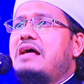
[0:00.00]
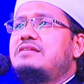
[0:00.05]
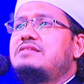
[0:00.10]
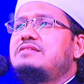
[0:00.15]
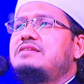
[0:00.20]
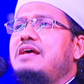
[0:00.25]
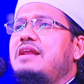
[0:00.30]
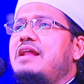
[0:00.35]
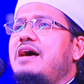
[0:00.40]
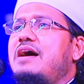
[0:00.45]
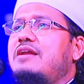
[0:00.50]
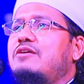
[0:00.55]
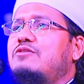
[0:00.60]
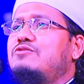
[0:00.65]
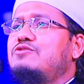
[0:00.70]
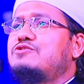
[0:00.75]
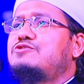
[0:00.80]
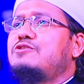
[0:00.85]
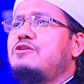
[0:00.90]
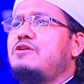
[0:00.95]
হামজালার
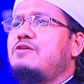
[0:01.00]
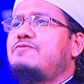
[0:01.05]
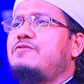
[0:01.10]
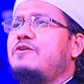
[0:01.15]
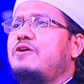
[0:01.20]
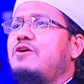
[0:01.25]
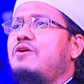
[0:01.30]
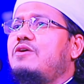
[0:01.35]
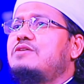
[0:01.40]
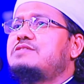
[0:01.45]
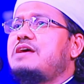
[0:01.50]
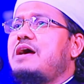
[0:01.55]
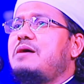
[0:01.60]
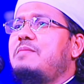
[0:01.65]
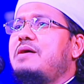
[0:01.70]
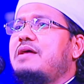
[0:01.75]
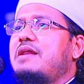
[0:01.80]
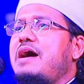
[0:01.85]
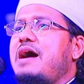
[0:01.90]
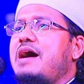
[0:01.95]
গুসল ফরজ
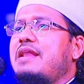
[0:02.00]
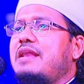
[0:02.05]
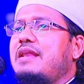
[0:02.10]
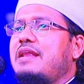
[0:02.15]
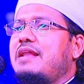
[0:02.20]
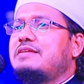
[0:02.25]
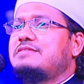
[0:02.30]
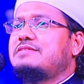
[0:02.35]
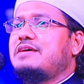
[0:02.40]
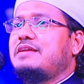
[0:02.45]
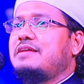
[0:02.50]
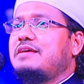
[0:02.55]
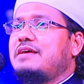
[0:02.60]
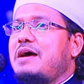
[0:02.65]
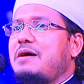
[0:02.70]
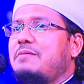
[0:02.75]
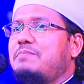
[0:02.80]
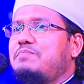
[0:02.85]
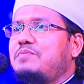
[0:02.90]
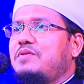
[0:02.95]
আমার আল্লাহ জানে
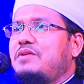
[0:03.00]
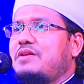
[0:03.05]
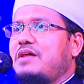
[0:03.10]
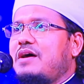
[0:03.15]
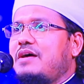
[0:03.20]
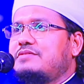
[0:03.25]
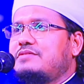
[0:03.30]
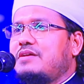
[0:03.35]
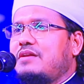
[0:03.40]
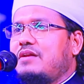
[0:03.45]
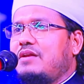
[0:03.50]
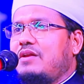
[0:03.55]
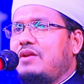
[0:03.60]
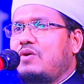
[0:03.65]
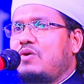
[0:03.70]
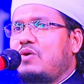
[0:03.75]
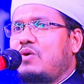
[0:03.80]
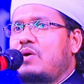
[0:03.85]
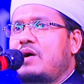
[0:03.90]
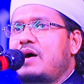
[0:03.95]
আপনি না
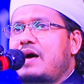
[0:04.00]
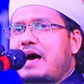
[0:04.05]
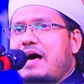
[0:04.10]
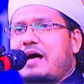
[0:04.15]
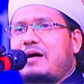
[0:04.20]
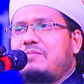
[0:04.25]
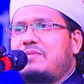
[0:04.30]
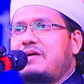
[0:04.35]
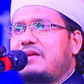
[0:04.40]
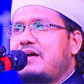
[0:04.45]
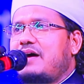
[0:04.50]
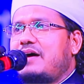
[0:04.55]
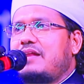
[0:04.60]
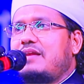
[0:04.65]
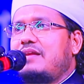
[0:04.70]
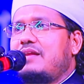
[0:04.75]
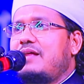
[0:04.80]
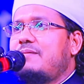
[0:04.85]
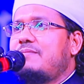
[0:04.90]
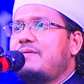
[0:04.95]
জানলেও আমার
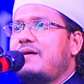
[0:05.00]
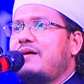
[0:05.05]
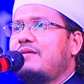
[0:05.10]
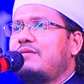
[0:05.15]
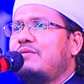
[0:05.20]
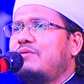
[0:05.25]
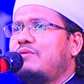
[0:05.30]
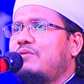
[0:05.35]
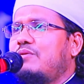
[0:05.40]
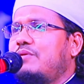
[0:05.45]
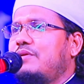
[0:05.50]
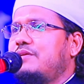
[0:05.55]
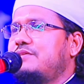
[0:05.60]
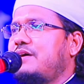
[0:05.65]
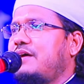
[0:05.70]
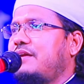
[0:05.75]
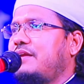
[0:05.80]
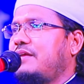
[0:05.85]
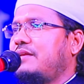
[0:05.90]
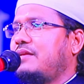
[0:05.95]
আল্লাহ ভালো করে
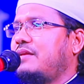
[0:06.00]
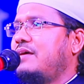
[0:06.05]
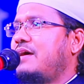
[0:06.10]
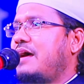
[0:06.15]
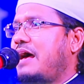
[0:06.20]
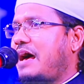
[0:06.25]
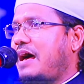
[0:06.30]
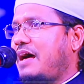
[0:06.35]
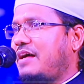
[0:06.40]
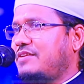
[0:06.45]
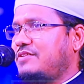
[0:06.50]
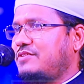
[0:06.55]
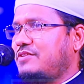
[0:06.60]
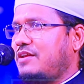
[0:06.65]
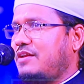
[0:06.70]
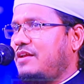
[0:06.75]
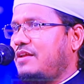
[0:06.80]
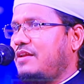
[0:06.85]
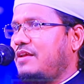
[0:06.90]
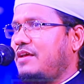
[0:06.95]
জানেন
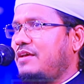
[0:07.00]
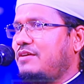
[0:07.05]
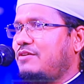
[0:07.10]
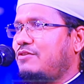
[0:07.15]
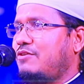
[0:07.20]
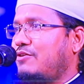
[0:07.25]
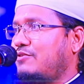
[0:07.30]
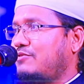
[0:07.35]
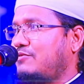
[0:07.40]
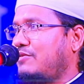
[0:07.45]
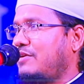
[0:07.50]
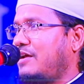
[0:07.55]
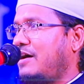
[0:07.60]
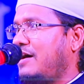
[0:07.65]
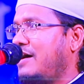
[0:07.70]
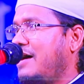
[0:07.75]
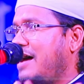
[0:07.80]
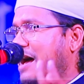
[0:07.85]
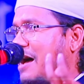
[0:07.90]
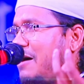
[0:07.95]
হানজালার এই
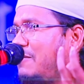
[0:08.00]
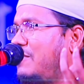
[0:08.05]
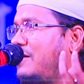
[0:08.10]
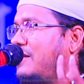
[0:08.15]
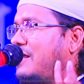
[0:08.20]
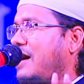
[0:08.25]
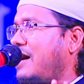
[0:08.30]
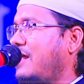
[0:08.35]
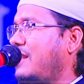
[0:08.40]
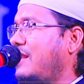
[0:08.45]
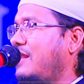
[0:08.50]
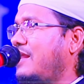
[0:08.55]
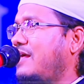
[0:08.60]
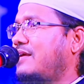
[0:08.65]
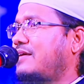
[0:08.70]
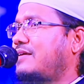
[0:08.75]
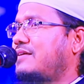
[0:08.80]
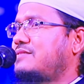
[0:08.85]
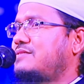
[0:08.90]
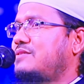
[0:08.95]
ঘটনা আমার
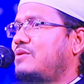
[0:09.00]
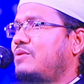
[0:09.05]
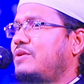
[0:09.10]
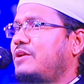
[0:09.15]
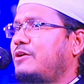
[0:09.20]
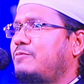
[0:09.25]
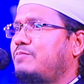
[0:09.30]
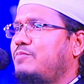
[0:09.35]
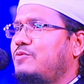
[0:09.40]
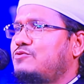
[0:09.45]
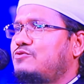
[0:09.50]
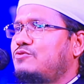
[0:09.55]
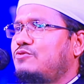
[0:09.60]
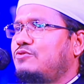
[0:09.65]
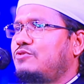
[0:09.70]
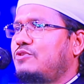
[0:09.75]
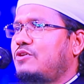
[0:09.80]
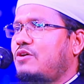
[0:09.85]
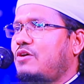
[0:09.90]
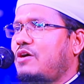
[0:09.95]
আল্লাহর কাছে অনেক
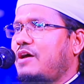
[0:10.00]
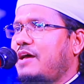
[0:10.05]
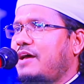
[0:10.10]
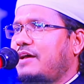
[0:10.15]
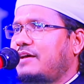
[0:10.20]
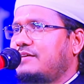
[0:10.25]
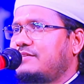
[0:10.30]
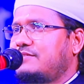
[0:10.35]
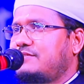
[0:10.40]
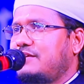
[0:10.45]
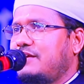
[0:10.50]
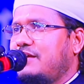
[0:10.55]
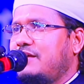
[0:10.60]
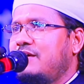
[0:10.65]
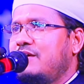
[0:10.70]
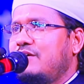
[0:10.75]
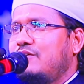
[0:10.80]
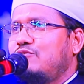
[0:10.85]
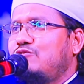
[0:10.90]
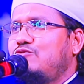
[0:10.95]
পছন্দর হয়ে গেছে